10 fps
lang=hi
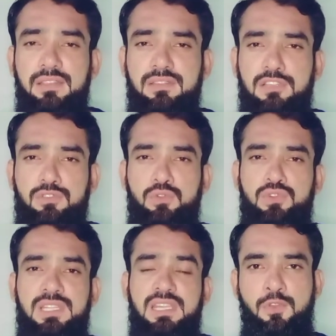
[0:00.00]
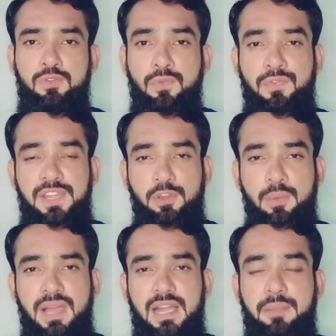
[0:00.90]
इसका सोल्यूशन क्या दोस्तों वीडियो
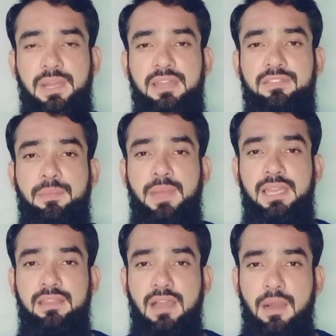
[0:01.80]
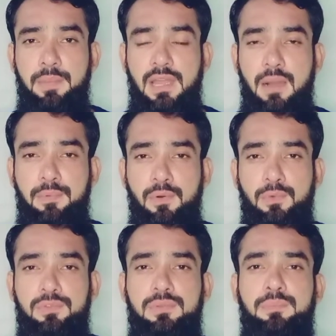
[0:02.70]
में आगे आगे बढ़ने से पहले यहाँ पर आपको
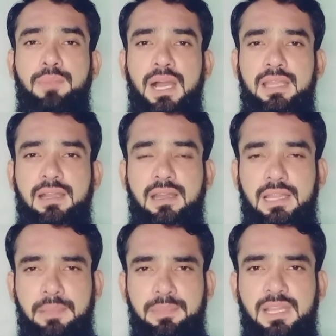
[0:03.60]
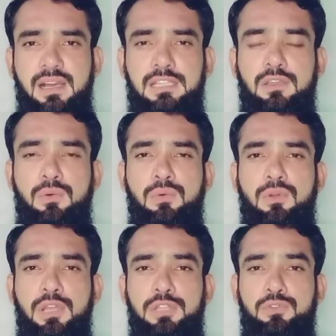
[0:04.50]
उस भाई का क्लिप दिखाता हूँ
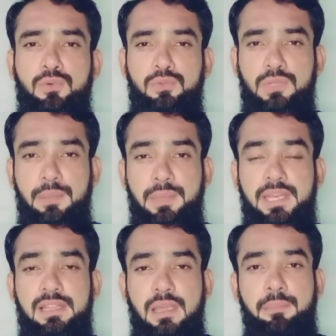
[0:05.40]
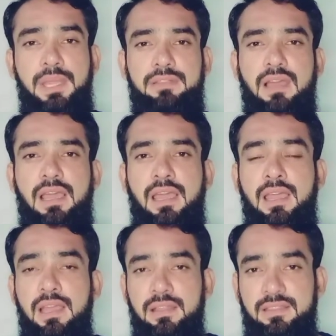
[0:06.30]
कि जो उन्होंने मेरे लिए भेजा है
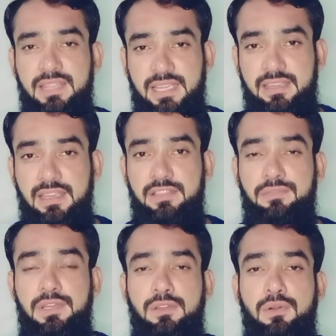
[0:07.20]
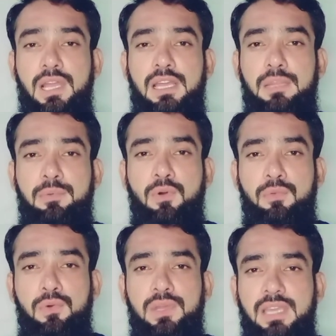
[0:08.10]
देखिए इस वीडियो के क्लिप को
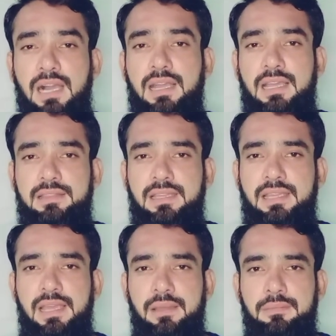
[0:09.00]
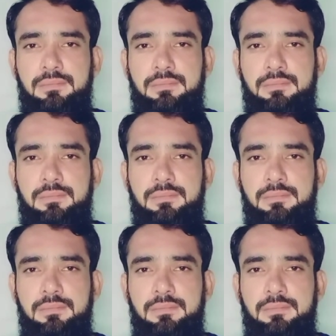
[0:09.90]
और वो क्या कहते हैं